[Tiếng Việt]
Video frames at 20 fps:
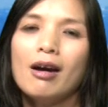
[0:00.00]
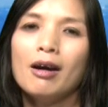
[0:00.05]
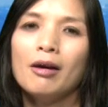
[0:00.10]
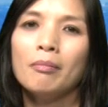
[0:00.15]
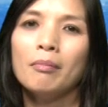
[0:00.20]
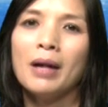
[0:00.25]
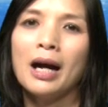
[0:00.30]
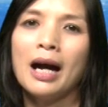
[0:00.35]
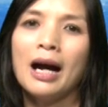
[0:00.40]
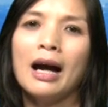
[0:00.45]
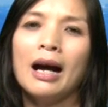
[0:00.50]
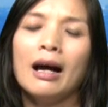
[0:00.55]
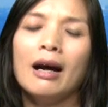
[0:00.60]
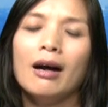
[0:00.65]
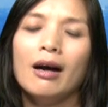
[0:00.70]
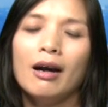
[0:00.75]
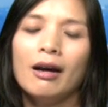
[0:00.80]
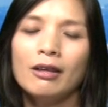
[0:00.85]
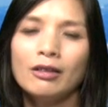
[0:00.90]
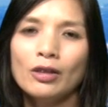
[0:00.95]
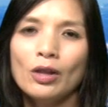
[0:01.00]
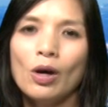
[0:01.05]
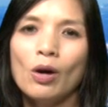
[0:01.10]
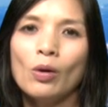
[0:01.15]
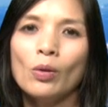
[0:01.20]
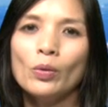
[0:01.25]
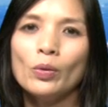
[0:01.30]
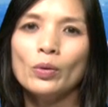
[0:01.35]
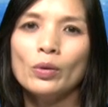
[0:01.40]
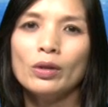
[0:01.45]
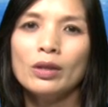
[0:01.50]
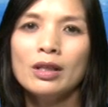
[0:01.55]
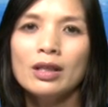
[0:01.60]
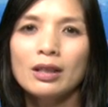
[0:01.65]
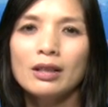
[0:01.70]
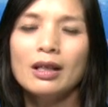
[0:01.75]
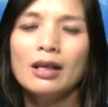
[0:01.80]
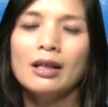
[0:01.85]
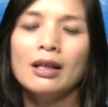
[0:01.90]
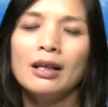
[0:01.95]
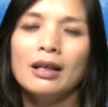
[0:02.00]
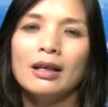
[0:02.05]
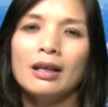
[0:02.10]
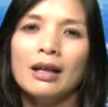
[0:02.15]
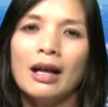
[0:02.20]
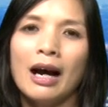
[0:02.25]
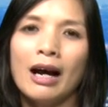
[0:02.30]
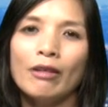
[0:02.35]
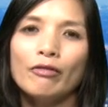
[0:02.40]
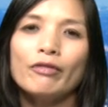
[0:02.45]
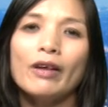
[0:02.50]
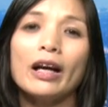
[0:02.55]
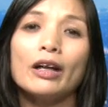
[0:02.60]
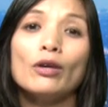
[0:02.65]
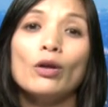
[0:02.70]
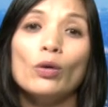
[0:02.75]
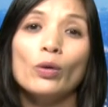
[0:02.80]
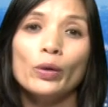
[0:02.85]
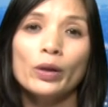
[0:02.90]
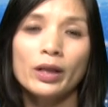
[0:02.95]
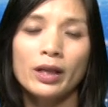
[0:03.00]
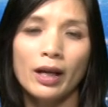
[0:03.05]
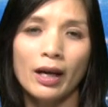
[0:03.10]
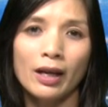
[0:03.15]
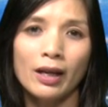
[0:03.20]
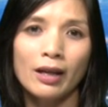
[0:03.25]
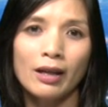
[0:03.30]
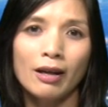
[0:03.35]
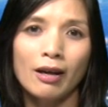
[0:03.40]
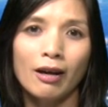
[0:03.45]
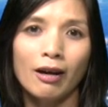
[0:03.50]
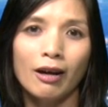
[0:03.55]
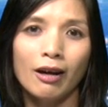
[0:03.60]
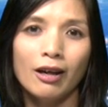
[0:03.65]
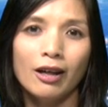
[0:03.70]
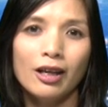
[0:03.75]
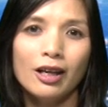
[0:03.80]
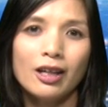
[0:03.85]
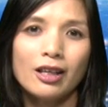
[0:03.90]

mà Ấn Độ nhất định đã phản đối cái uh,